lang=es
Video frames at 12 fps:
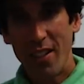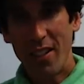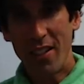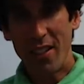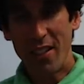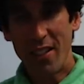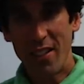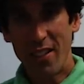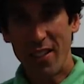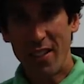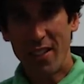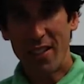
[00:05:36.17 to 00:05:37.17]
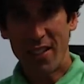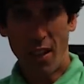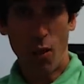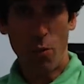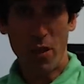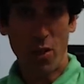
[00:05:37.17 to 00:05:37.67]
Y,
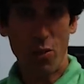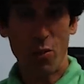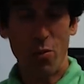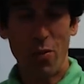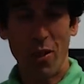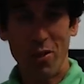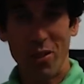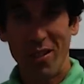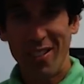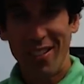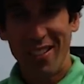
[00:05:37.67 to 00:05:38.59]
estamos más acostumbrados.